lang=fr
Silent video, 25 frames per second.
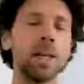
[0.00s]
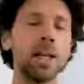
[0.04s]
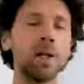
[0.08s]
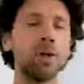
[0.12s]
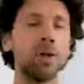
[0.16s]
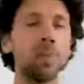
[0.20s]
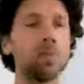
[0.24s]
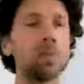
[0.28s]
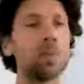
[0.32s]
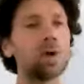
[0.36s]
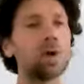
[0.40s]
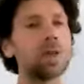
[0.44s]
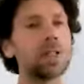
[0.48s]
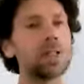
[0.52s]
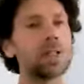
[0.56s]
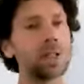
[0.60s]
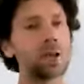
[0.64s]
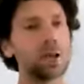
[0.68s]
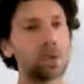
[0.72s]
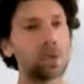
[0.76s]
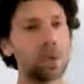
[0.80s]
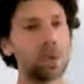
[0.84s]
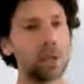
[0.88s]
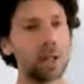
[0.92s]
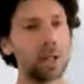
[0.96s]
et de poser
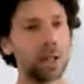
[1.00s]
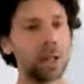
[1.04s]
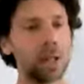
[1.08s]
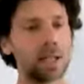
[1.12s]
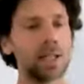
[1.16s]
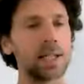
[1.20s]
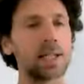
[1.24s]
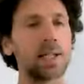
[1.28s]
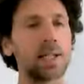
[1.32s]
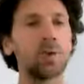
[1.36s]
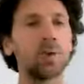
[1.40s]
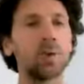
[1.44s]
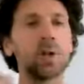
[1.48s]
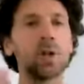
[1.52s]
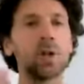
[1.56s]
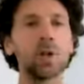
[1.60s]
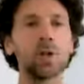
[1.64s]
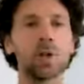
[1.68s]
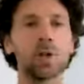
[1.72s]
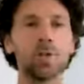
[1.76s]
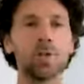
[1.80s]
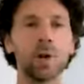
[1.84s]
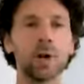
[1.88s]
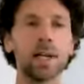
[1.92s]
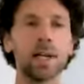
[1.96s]
ensuite des questions et de
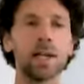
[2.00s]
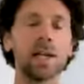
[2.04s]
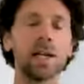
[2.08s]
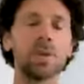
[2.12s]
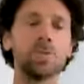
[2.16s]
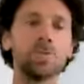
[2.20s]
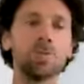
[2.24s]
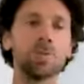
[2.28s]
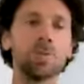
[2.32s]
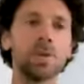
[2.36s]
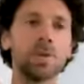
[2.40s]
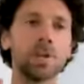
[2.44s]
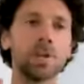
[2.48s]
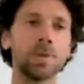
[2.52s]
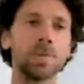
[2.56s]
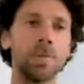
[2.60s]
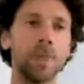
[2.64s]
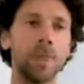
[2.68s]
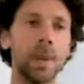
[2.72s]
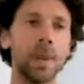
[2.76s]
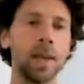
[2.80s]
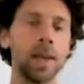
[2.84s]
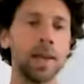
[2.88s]
recevoir des réponses.